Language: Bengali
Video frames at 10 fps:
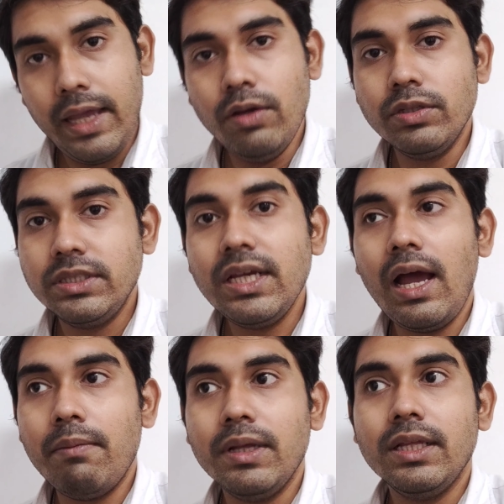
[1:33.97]
এই হচ্ছে
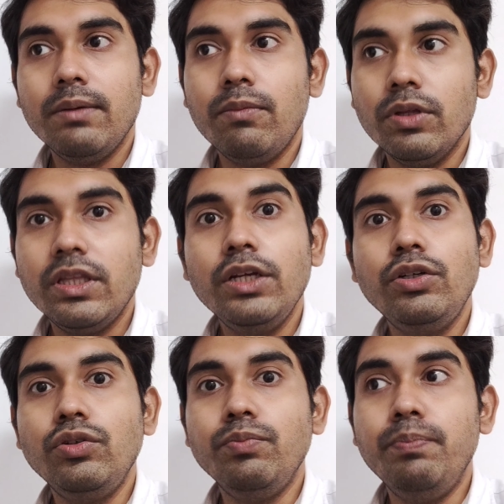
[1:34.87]
আমাদের মতে
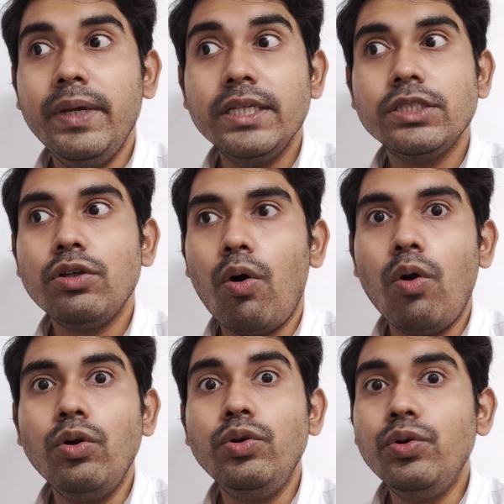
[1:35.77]
বেস্ট
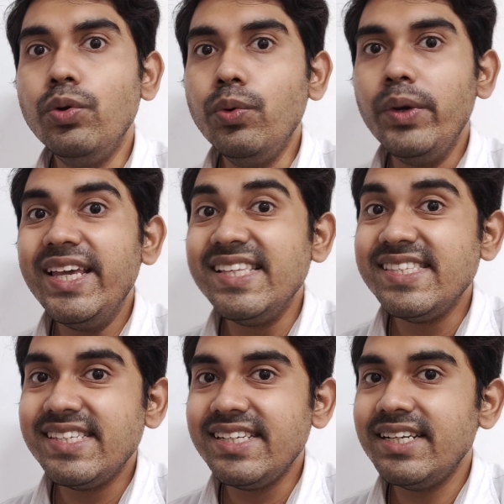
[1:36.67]
অন ট্রু
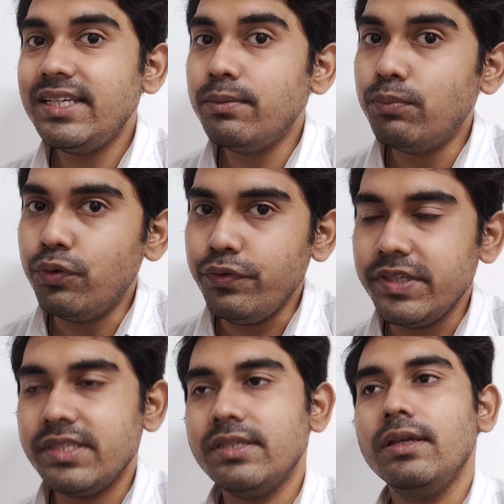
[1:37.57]
ইনসিডেন্ট
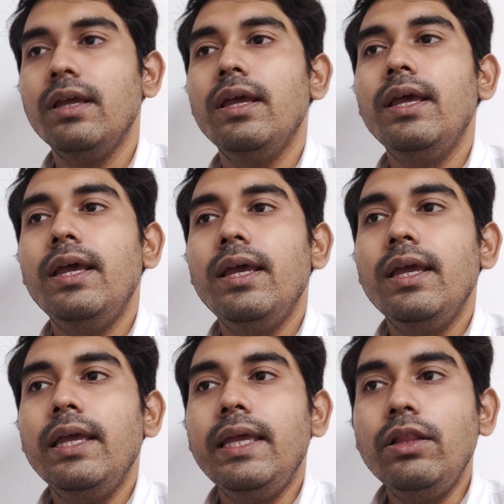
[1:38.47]
মুভিজ
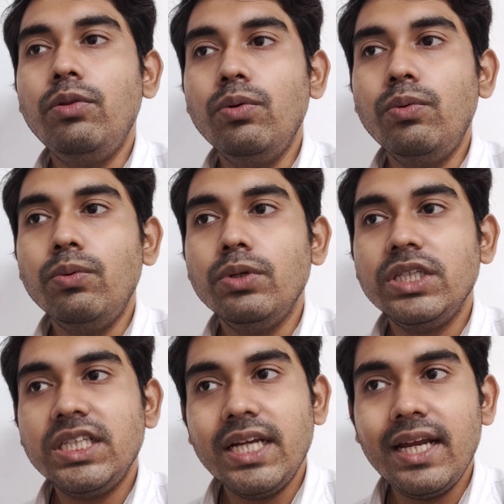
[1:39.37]
কিন্তু
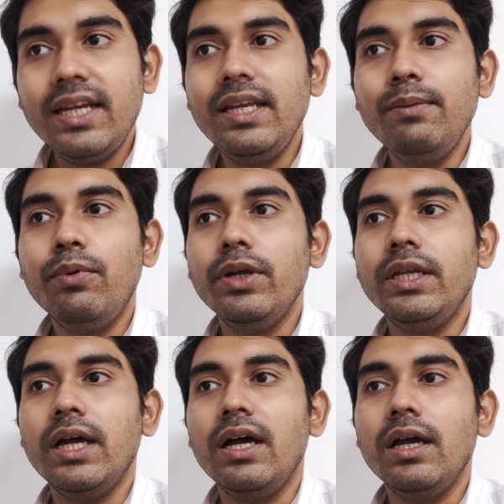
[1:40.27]
শেরিনি
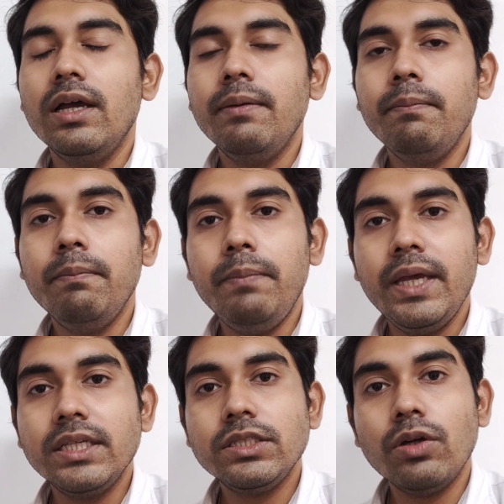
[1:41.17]
বইটা
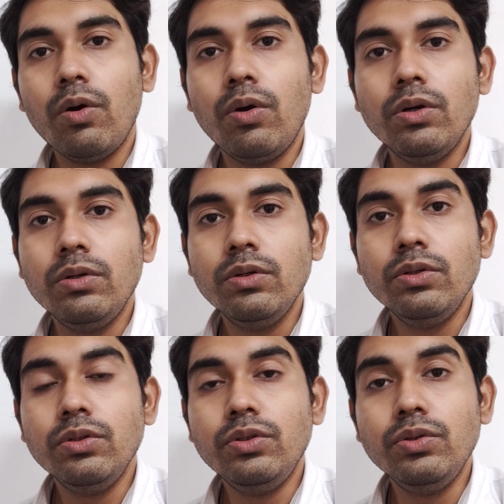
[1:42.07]
বেস্ট অন
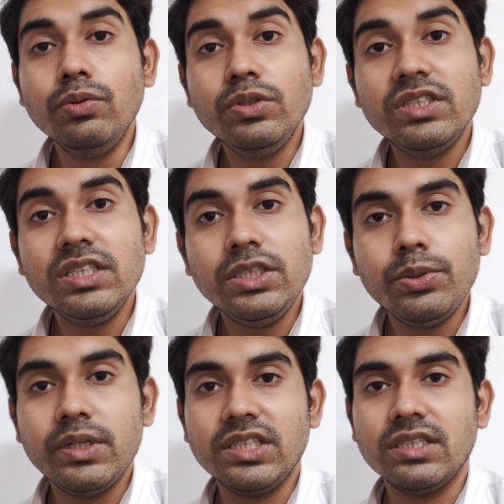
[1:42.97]
ট্রু
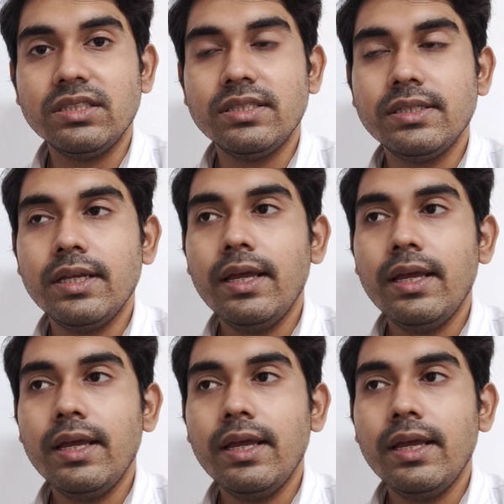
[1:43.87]
সিচুয়েশনস